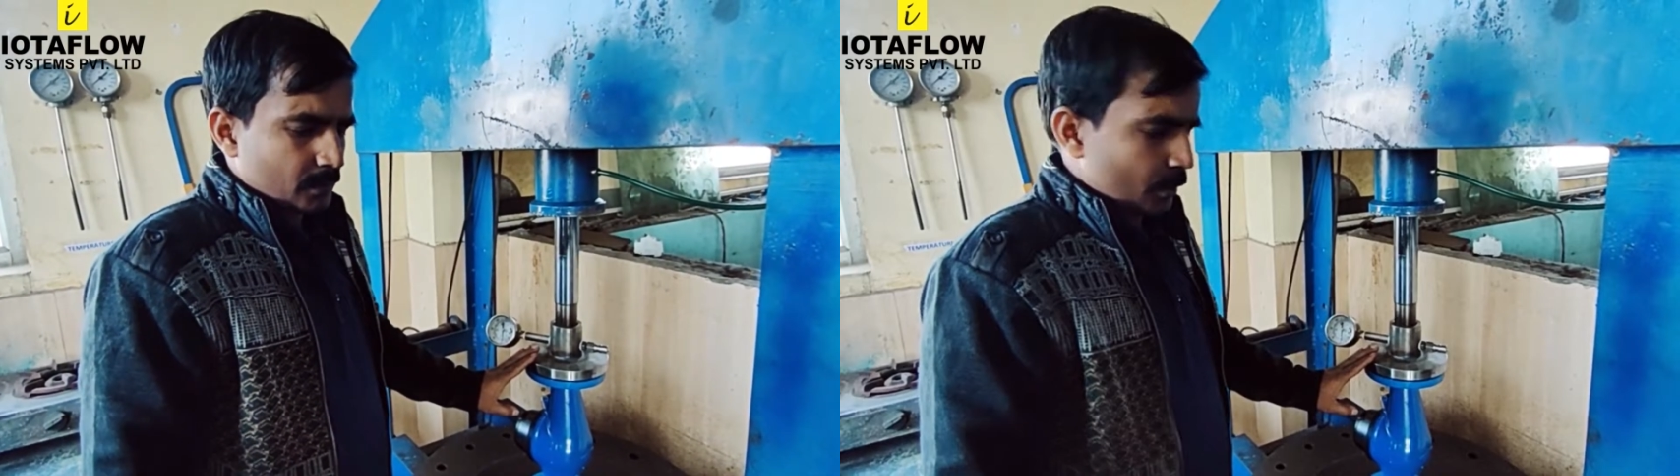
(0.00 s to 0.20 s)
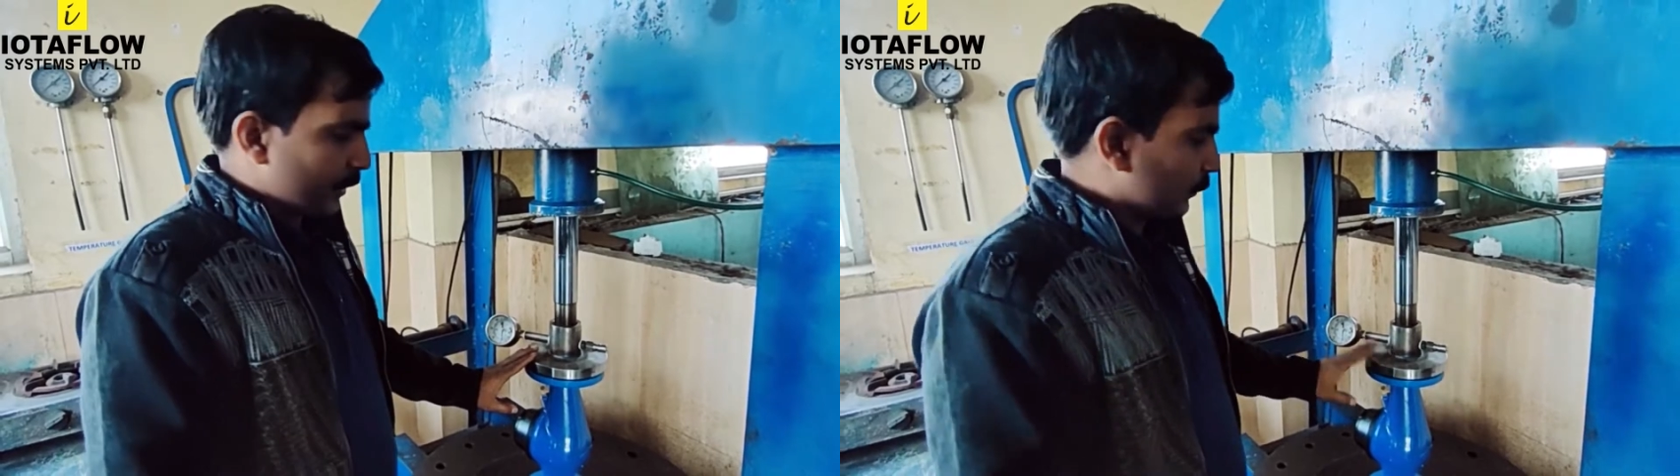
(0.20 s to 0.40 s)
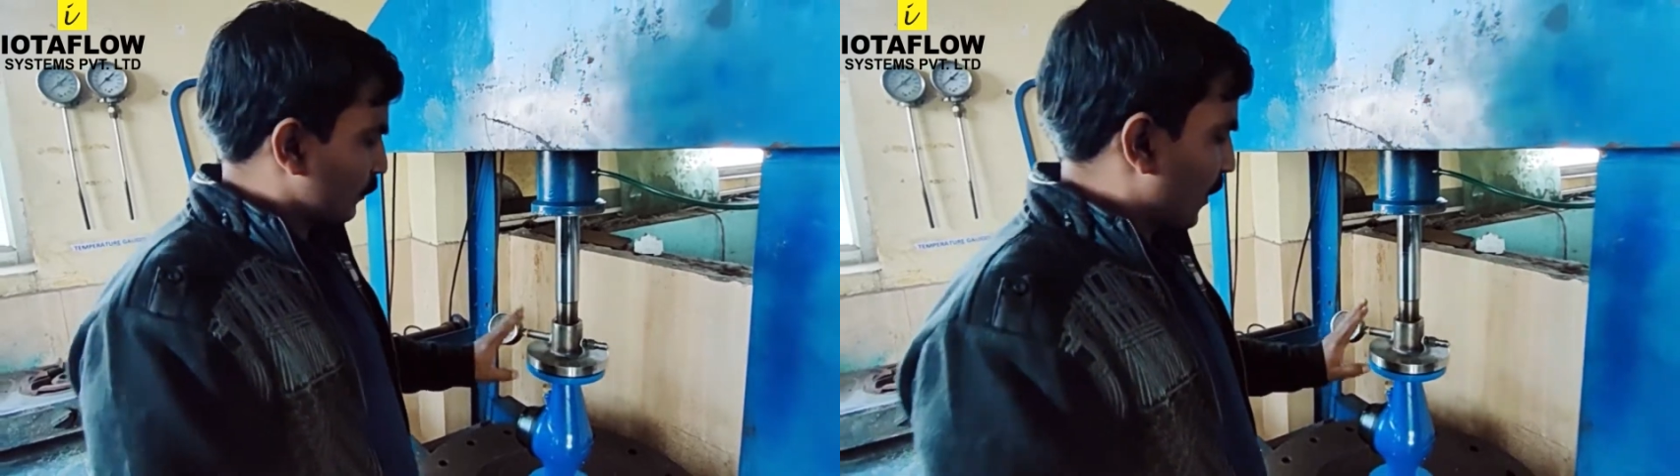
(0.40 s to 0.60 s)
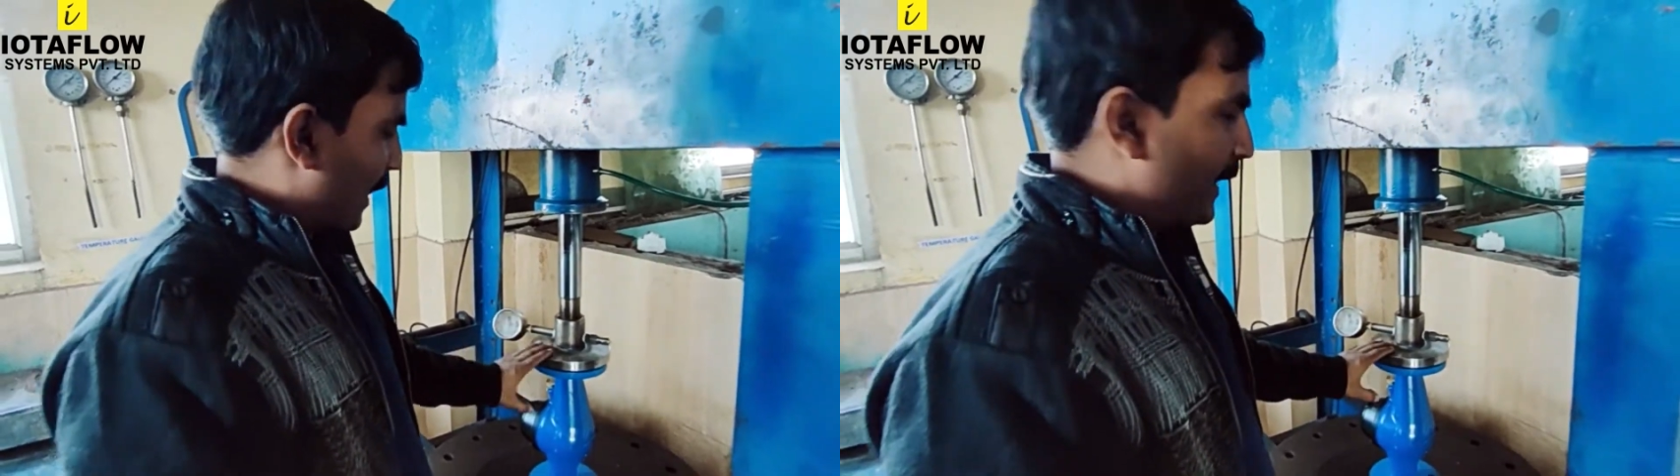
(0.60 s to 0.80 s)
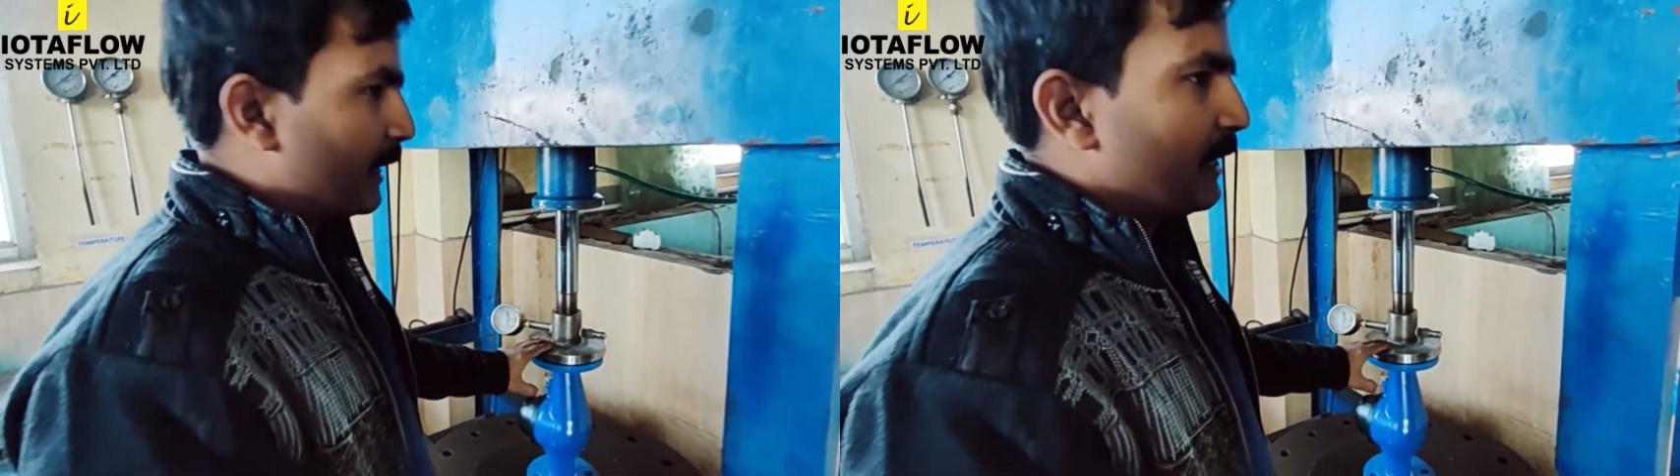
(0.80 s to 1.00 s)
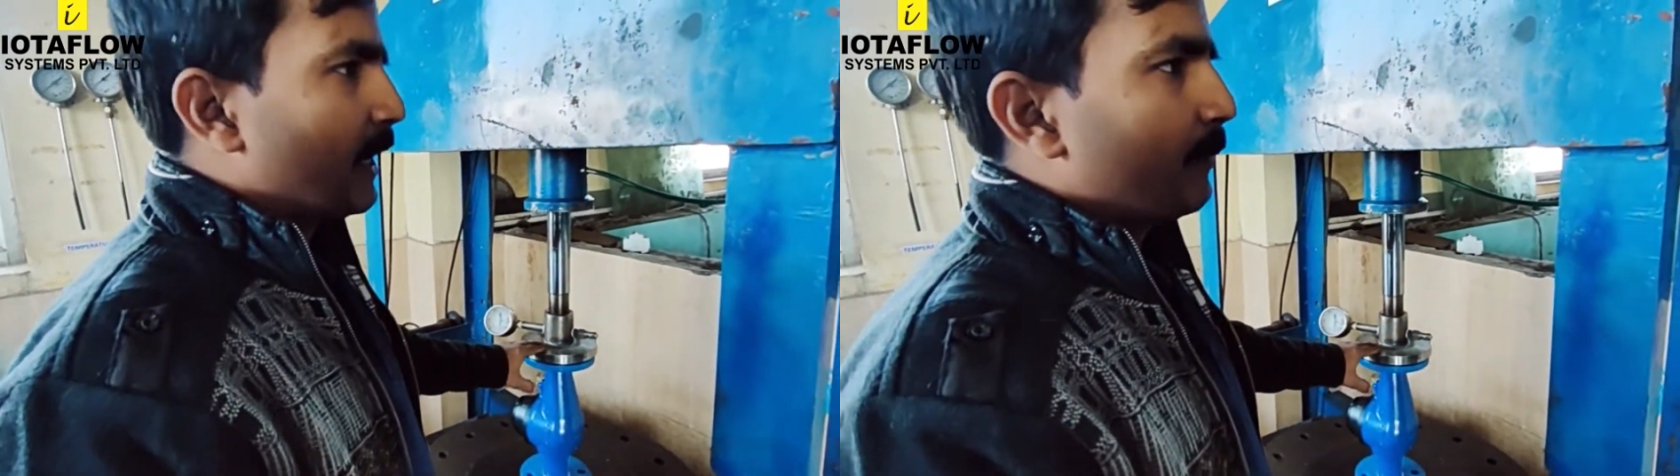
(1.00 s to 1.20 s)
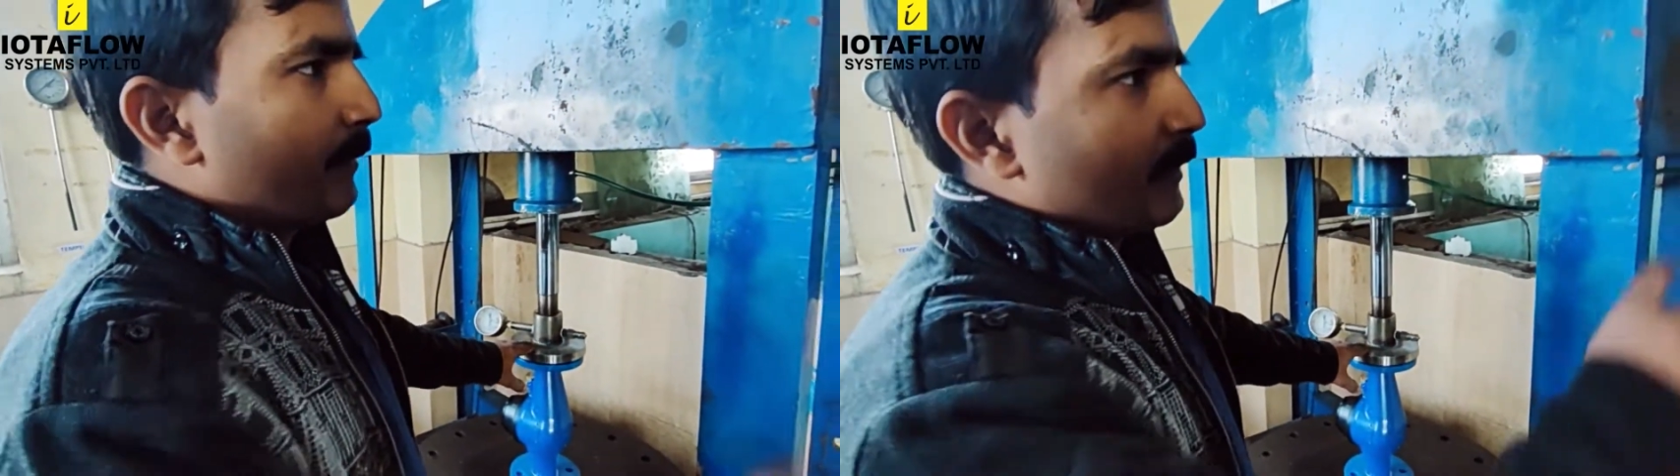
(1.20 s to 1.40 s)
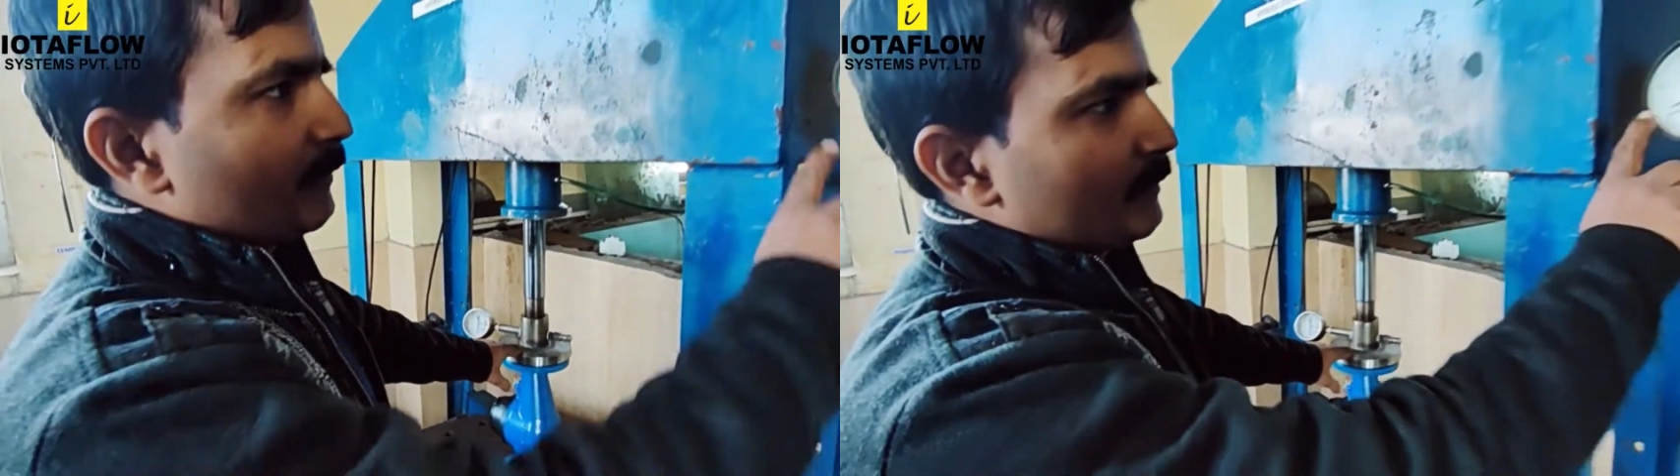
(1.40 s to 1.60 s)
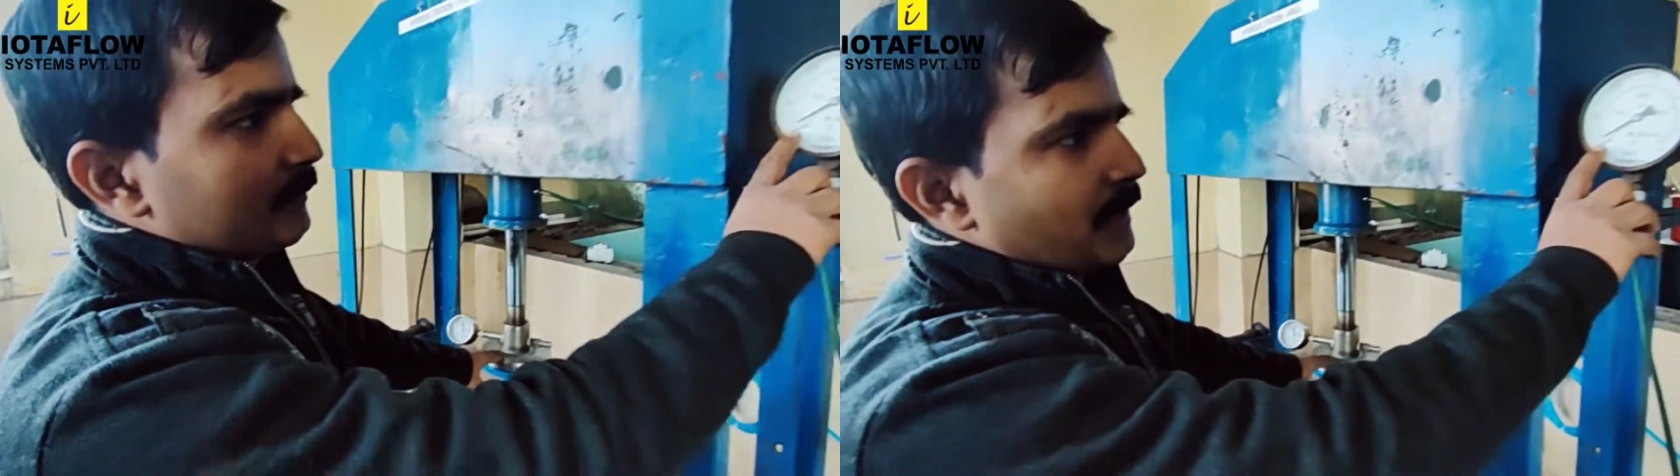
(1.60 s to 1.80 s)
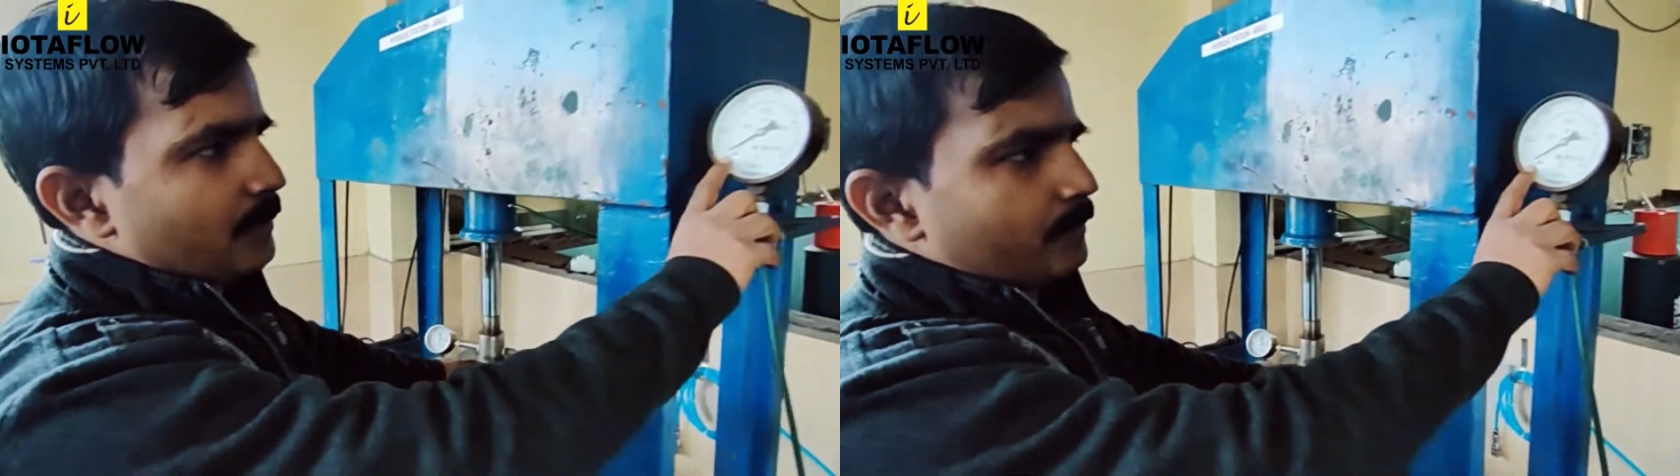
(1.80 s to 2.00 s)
और इसको दबाने के लिए हम इसका